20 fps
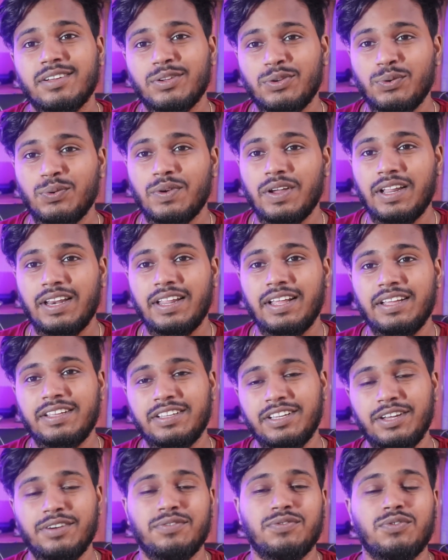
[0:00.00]
क्योंकि लिए
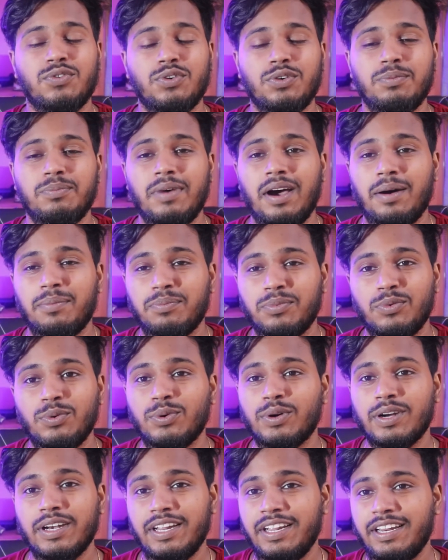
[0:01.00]
ये फ़ोन में आपको
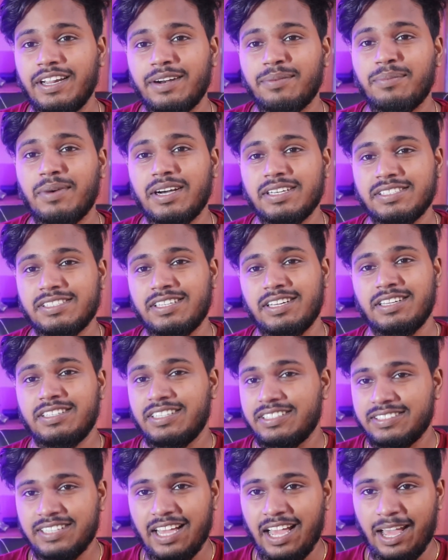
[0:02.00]
क्लीनर मास्टर
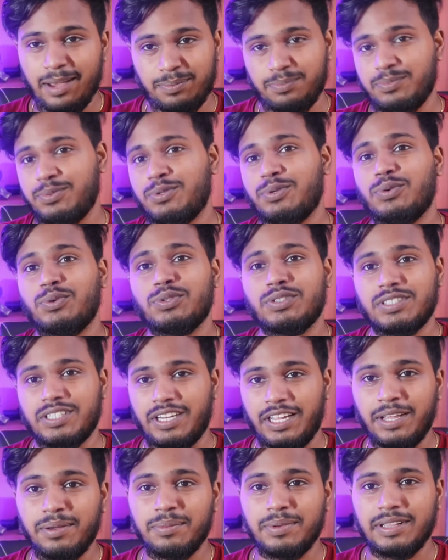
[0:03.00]
जैसा ऐप कुछ
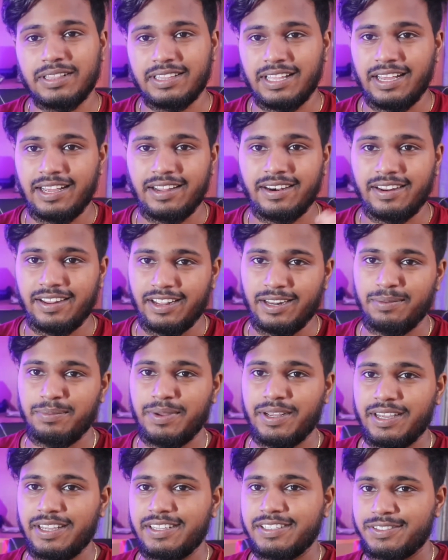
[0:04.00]
नहीं मिलता है
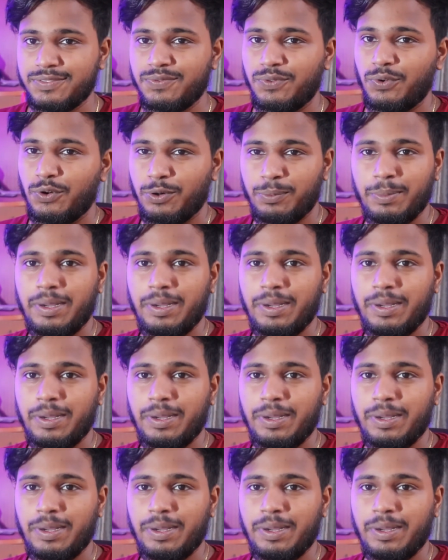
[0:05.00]
रियलमी के इस फ़ोन